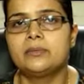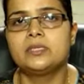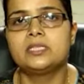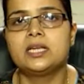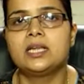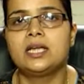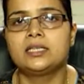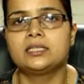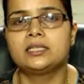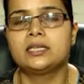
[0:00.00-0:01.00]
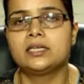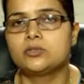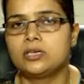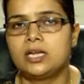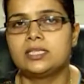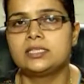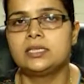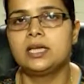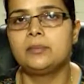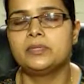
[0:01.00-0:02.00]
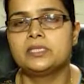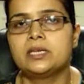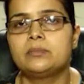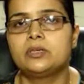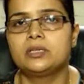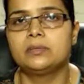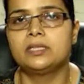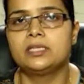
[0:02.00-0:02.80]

सेवन सी एल एक्ट एक सौ अट्ठासी सी का मुकदमा